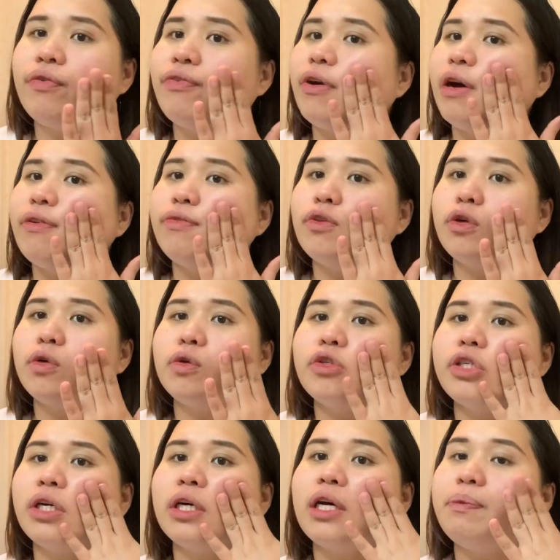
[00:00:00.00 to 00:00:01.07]
After ko
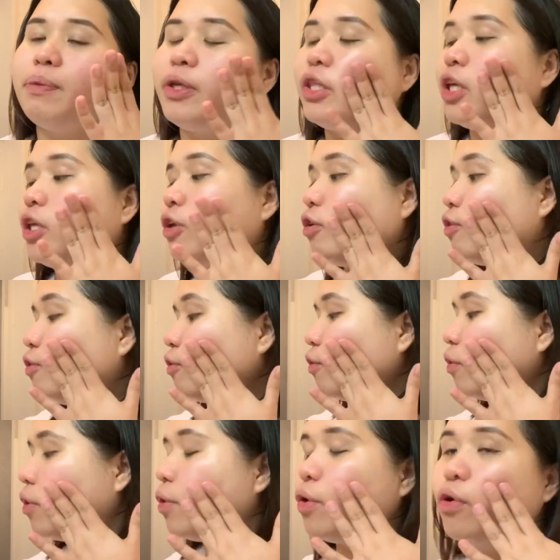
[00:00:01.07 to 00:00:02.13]
siyang gamitin yung
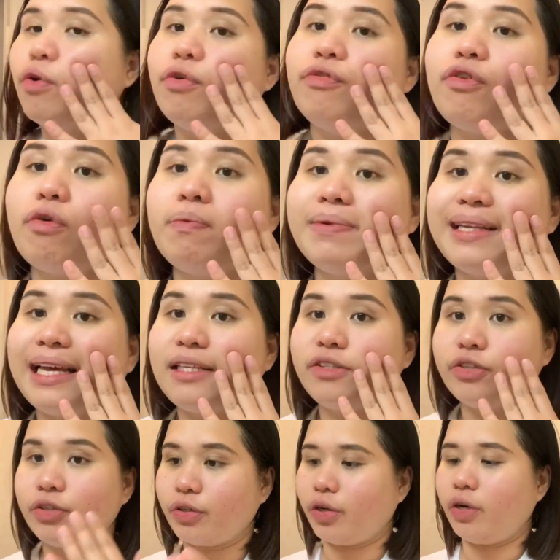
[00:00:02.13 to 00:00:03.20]
foam
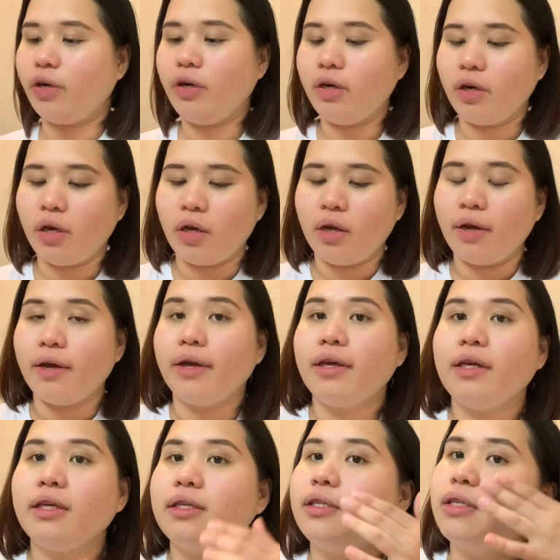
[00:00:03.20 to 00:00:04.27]
cleanser,
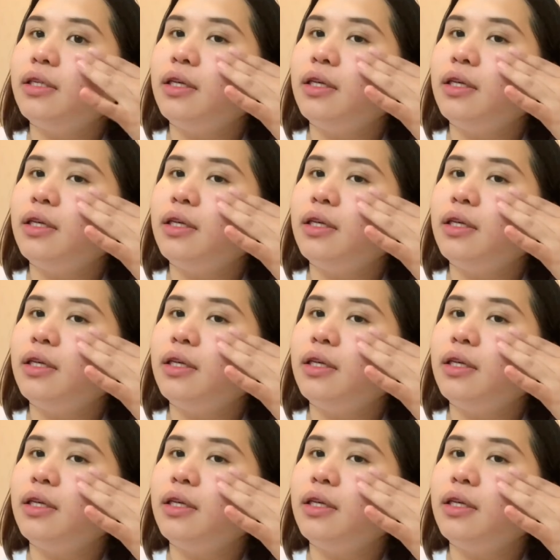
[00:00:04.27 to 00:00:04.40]
is